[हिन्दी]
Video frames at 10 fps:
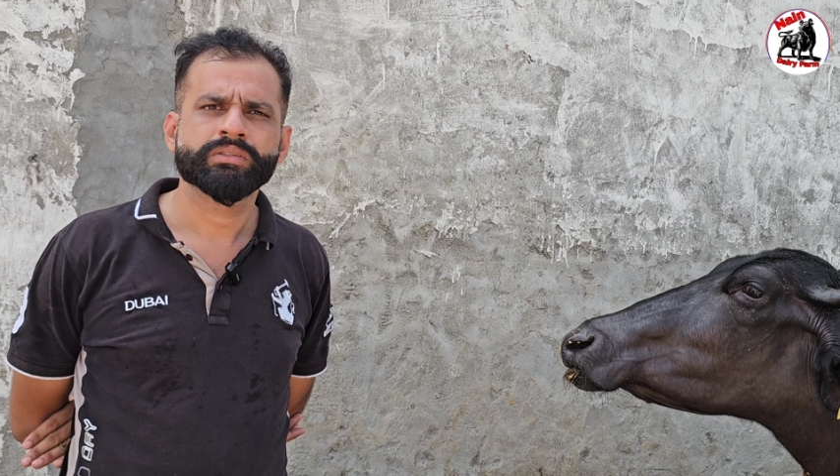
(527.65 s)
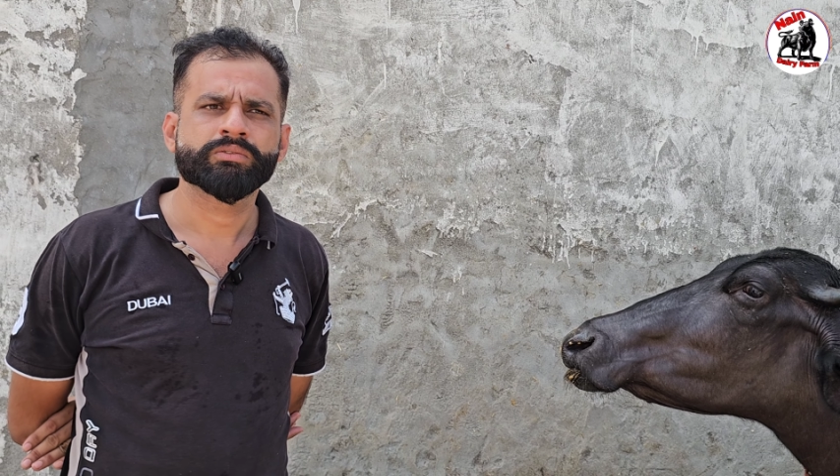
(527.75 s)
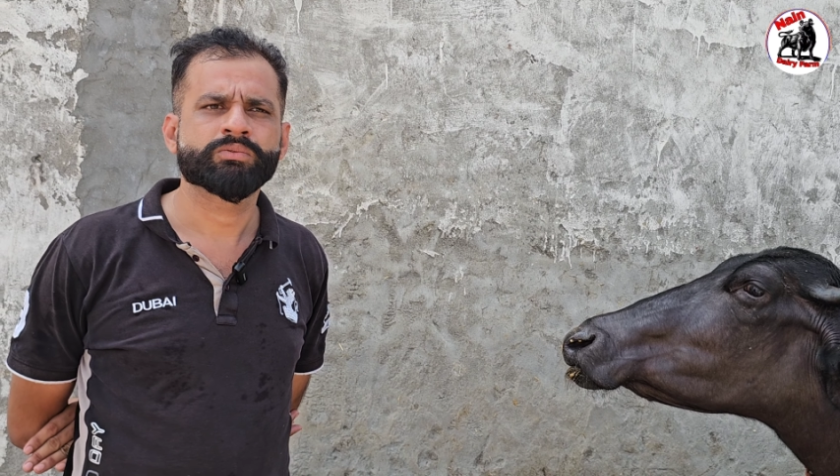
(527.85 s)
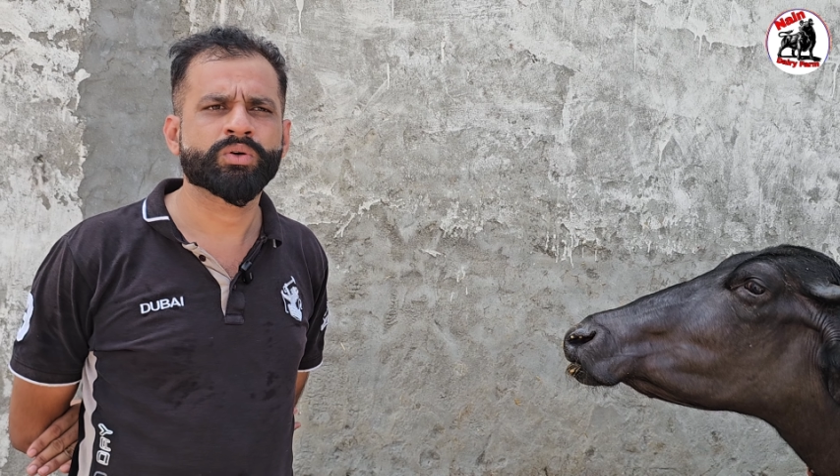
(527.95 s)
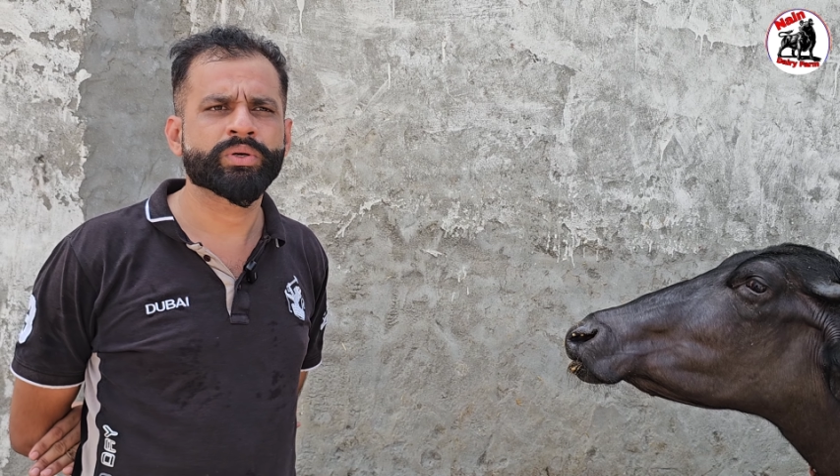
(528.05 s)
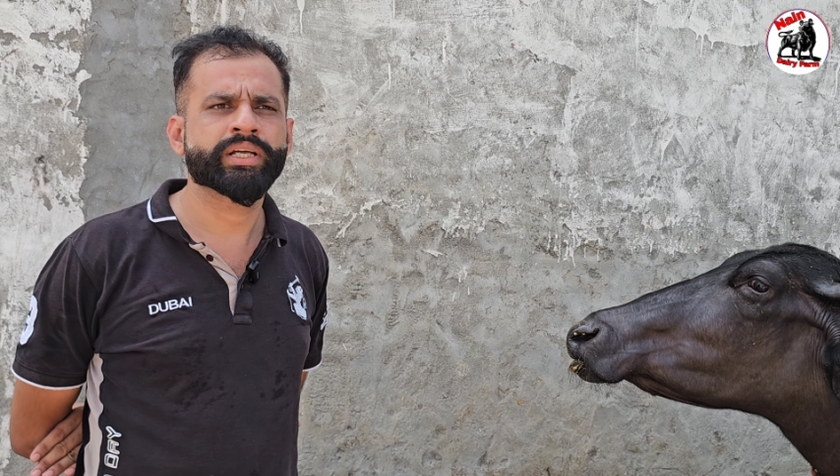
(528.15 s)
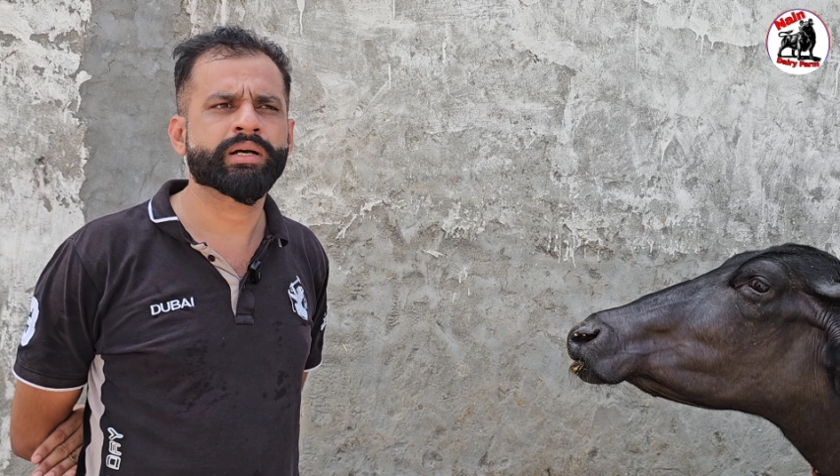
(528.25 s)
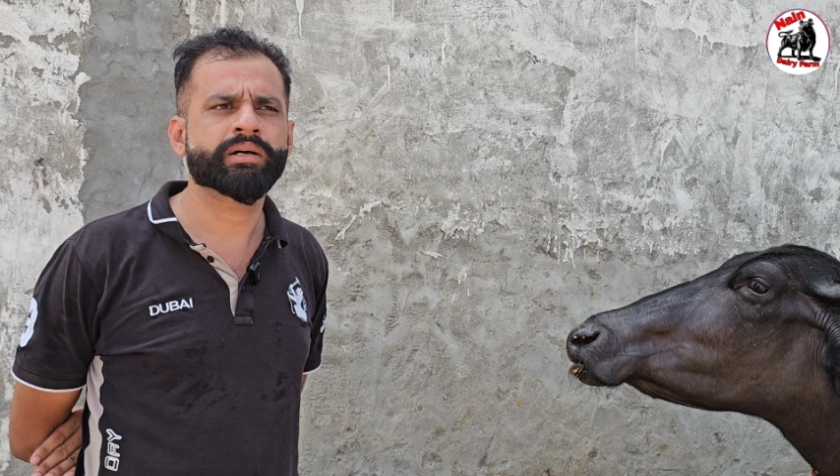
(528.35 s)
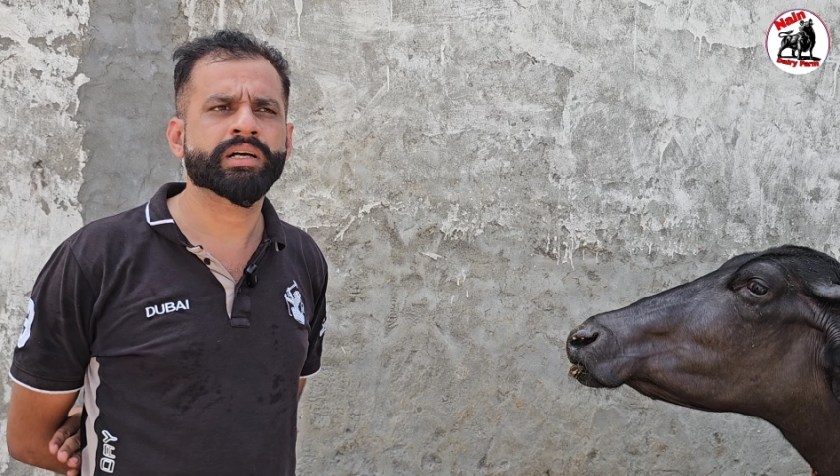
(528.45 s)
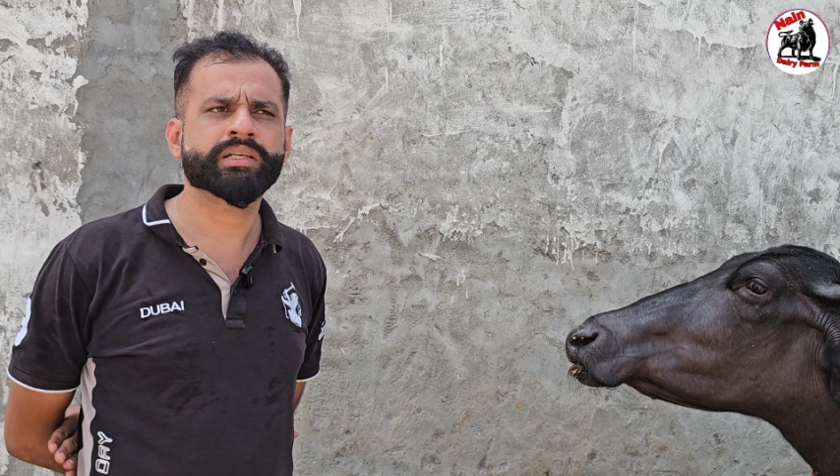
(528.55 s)
ठीक है वो उठ
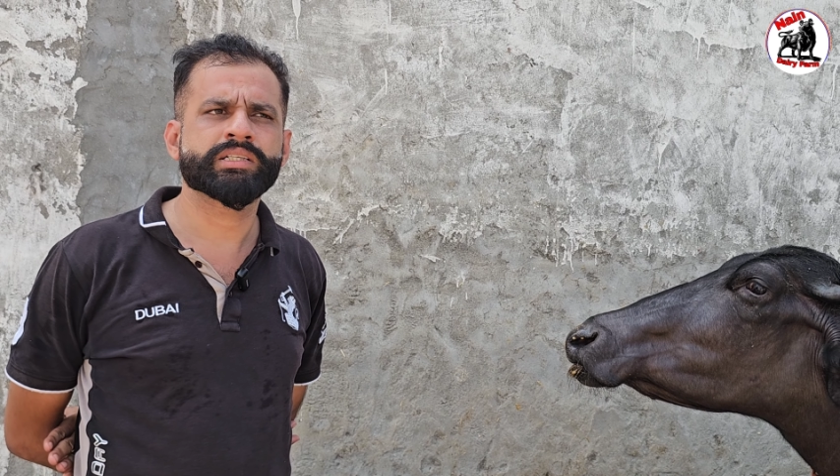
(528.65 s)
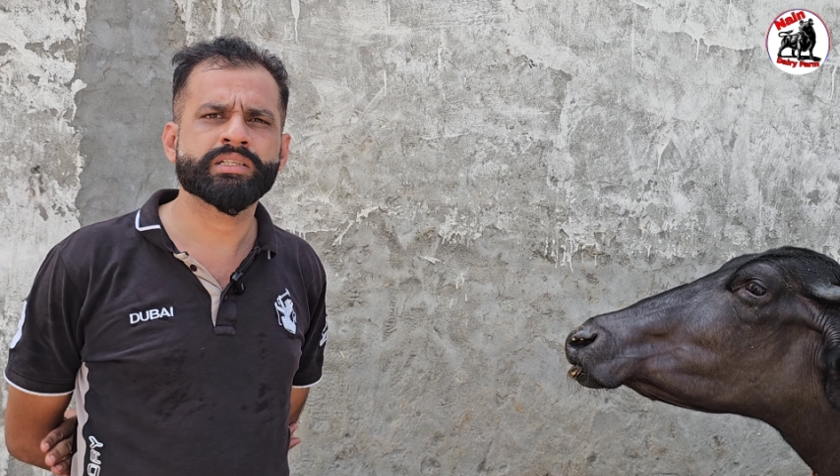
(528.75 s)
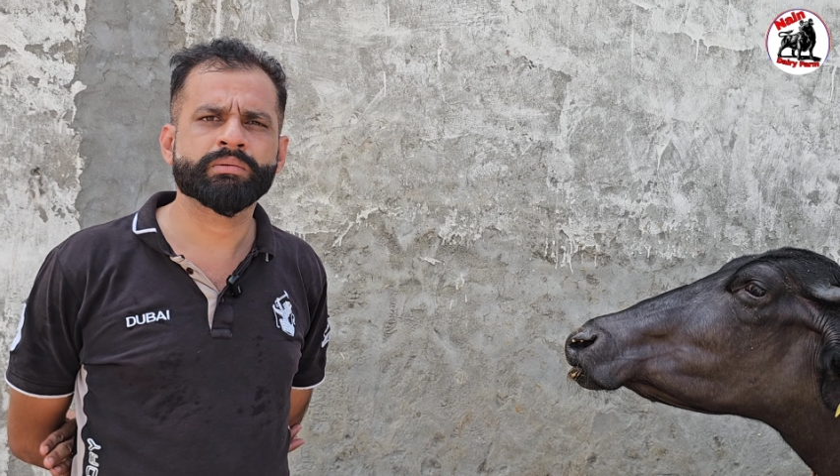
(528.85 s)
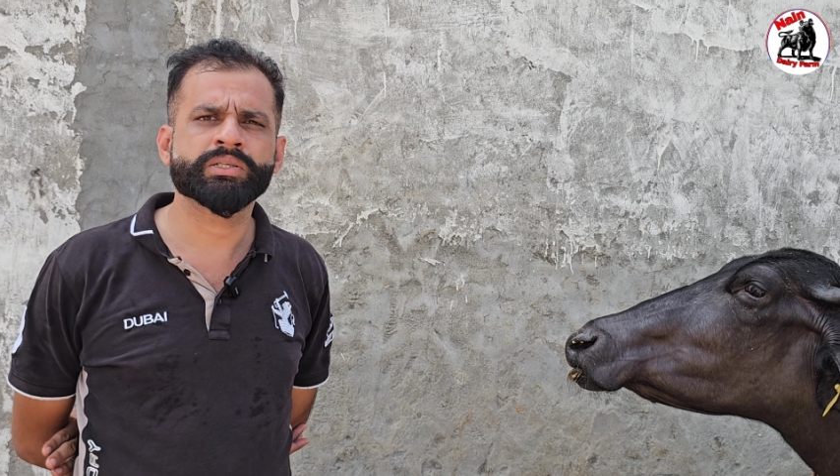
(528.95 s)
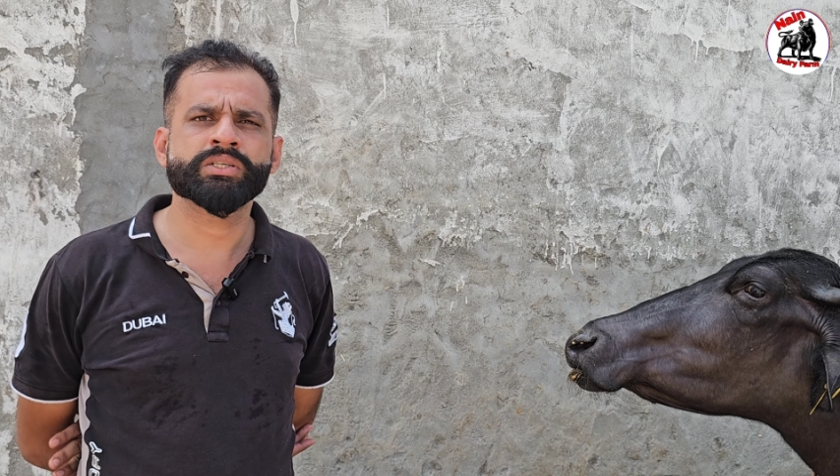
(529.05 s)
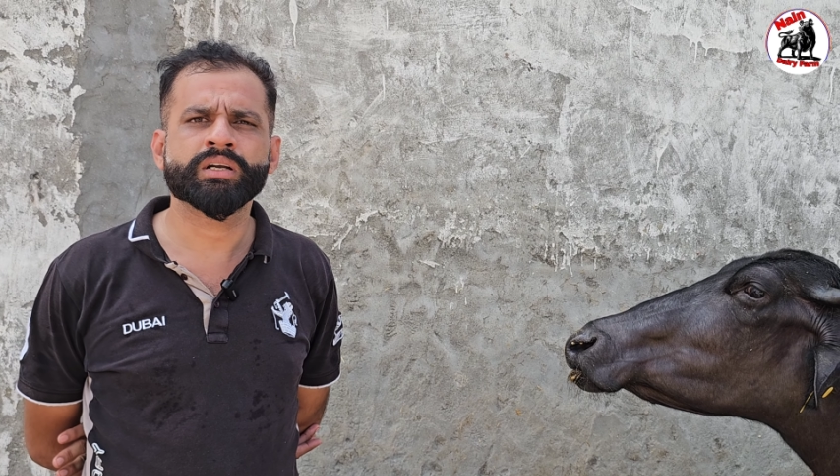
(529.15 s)
गया अगर किसी ने भाई